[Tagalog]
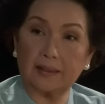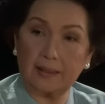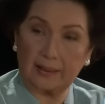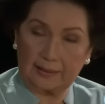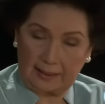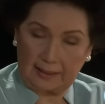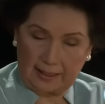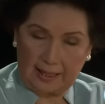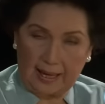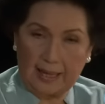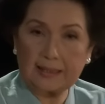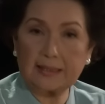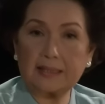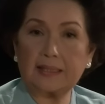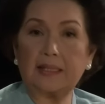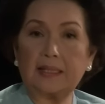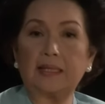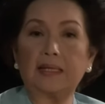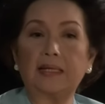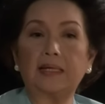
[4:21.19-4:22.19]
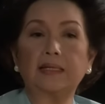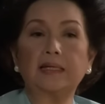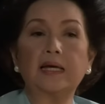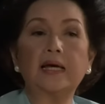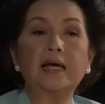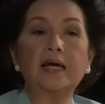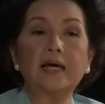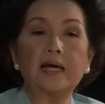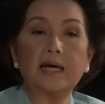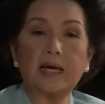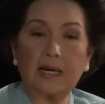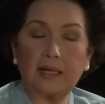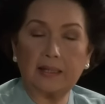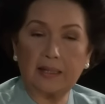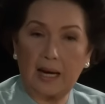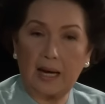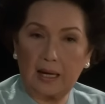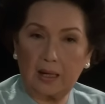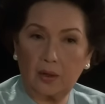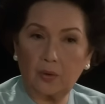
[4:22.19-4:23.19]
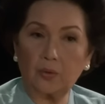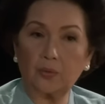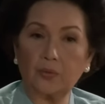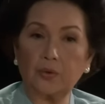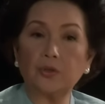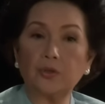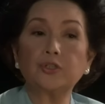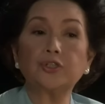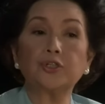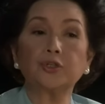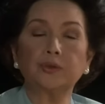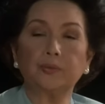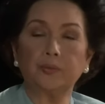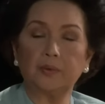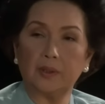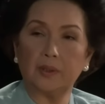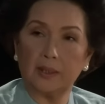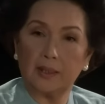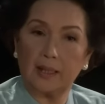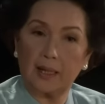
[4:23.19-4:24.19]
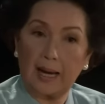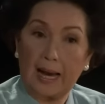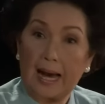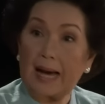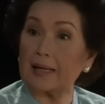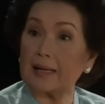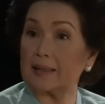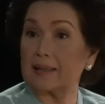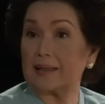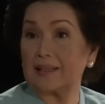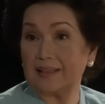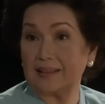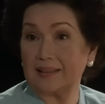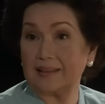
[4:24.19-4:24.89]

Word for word: The casting and how you should act